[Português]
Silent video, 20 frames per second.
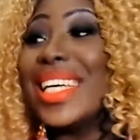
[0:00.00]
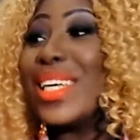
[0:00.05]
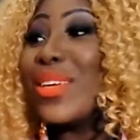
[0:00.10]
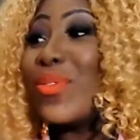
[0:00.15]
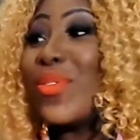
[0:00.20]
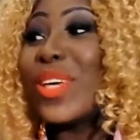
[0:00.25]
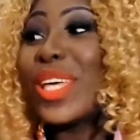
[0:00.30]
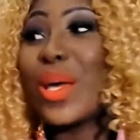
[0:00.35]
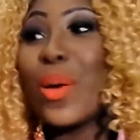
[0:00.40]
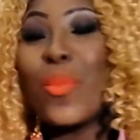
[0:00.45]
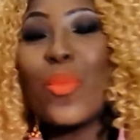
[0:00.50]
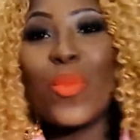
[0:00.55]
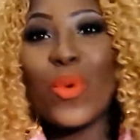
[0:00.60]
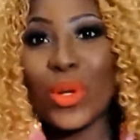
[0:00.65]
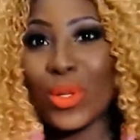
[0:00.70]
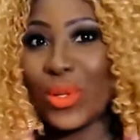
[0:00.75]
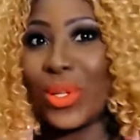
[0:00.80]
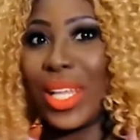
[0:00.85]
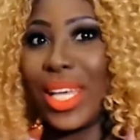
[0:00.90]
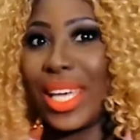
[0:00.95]
E fica
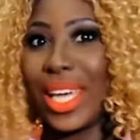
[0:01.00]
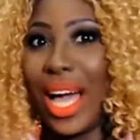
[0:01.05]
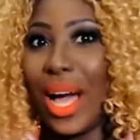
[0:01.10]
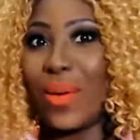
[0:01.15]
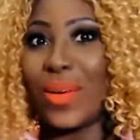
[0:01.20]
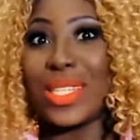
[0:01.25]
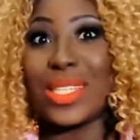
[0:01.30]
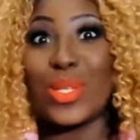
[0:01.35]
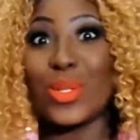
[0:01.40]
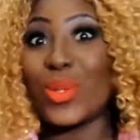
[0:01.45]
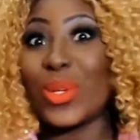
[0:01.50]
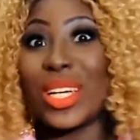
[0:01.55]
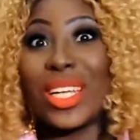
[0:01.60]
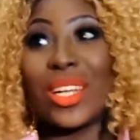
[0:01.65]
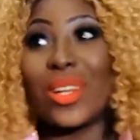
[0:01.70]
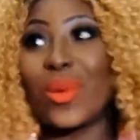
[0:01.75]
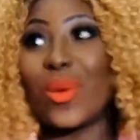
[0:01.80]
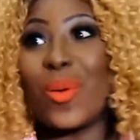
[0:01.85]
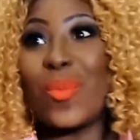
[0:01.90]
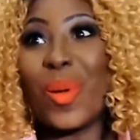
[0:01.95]
muito legal, assim, eu tô
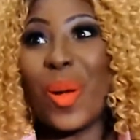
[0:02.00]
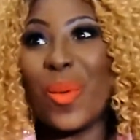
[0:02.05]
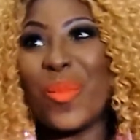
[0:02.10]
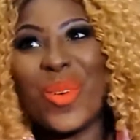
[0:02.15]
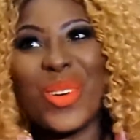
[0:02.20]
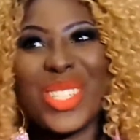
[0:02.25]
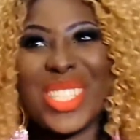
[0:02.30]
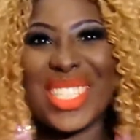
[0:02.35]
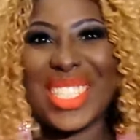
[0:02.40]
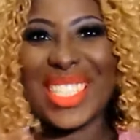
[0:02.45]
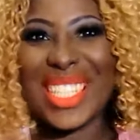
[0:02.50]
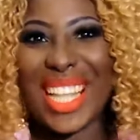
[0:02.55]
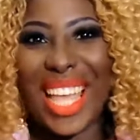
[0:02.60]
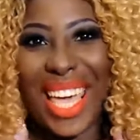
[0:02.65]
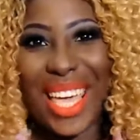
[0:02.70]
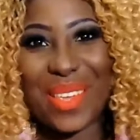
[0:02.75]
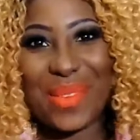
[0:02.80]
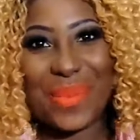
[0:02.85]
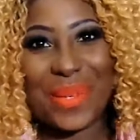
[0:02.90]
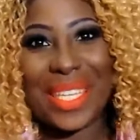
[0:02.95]
querendo comprar um monte de
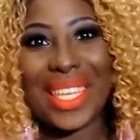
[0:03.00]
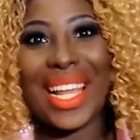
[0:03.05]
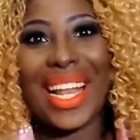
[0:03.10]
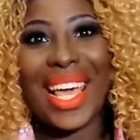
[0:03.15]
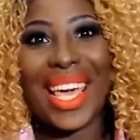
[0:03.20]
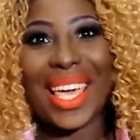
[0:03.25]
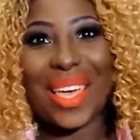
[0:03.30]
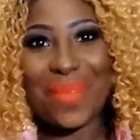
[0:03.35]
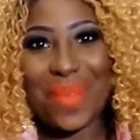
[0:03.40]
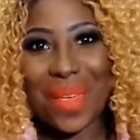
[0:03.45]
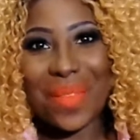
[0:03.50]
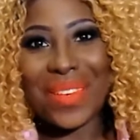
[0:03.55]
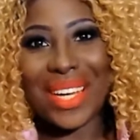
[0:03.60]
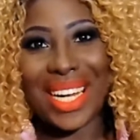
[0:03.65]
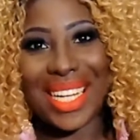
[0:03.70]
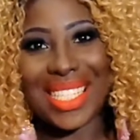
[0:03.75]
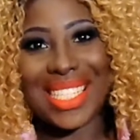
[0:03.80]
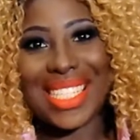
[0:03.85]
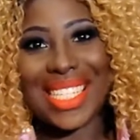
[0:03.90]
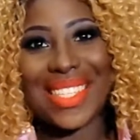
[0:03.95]
leg, porque leg é bem
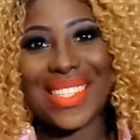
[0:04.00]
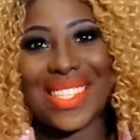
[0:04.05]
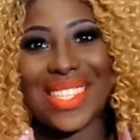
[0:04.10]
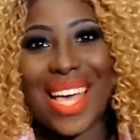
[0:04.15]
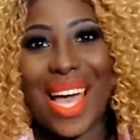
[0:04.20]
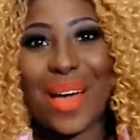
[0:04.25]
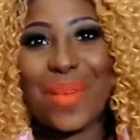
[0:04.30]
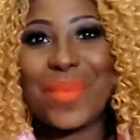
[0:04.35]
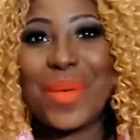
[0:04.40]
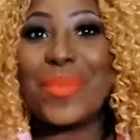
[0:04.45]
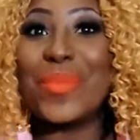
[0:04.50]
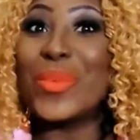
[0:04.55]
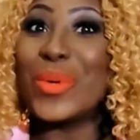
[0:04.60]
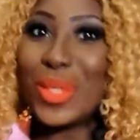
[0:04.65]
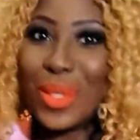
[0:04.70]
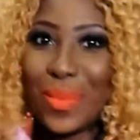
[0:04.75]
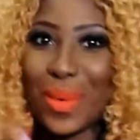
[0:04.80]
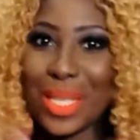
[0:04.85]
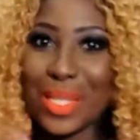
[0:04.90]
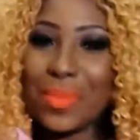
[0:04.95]
baratinho, sabe? É
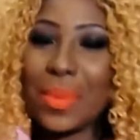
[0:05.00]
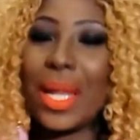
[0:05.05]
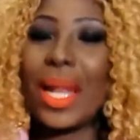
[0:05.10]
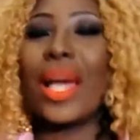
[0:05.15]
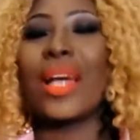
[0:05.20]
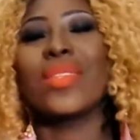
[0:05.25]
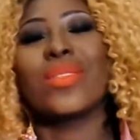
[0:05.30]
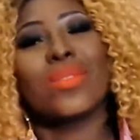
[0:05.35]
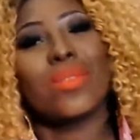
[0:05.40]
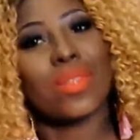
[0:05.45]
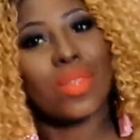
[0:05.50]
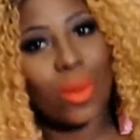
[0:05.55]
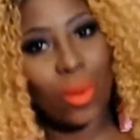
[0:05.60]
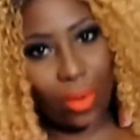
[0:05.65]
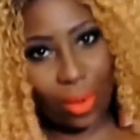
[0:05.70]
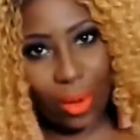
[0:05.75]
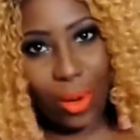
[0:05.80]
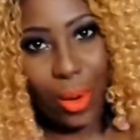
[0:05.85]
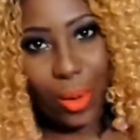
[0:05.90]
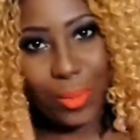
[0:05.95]
muito mais barato do que
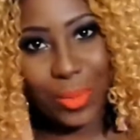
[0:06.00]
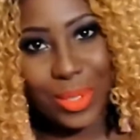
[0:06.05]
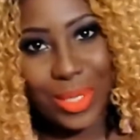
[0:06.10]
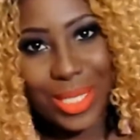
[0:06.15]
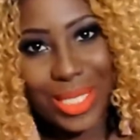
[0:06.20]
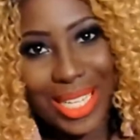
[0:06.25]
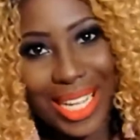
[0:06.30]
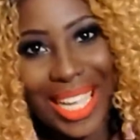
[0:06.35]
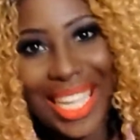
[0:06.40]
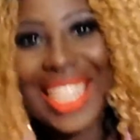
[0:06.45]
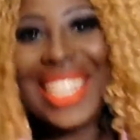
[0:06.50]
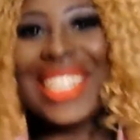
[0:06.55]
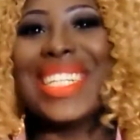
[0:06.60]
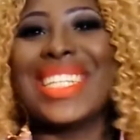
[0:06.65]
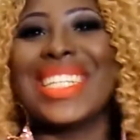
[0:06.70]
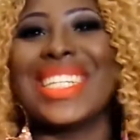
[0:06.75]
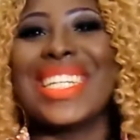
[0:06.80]
um cropped, né?